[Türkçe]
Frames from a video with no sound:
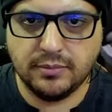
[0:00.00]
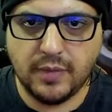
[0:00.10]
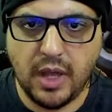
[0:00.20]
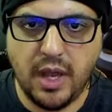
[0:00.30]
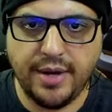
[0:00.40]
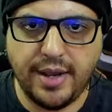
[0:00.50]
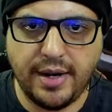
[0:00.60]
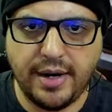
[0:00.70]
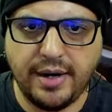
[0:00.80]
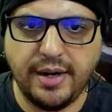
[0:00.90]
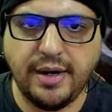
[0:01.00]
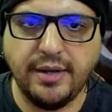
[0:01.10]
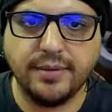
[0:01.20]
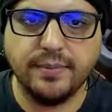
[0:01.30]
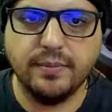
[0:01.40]
hayır hayır hayır hayır hayır.
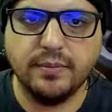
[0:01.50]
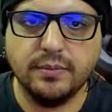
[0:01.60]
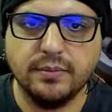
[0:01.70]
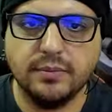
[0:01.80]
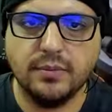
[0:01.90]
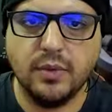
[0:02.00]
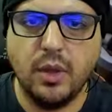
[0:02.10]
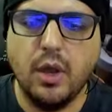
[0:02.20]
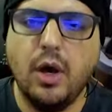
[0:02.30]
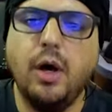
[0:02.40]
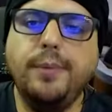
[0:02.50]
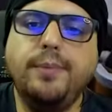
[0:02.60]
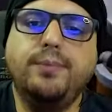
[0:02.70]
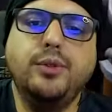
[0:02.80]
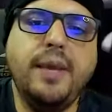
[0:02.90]

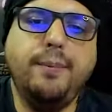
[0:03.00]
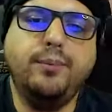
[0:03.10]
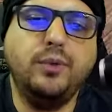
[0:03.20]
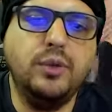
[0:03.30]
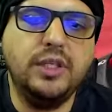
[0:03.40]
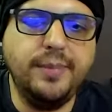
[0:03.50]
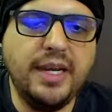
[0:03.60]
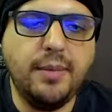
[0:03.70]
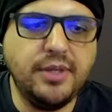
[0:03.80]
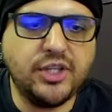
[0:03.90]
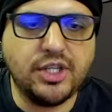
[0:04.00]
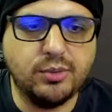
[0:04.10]
Abi ne 20 ile mi gideceğiz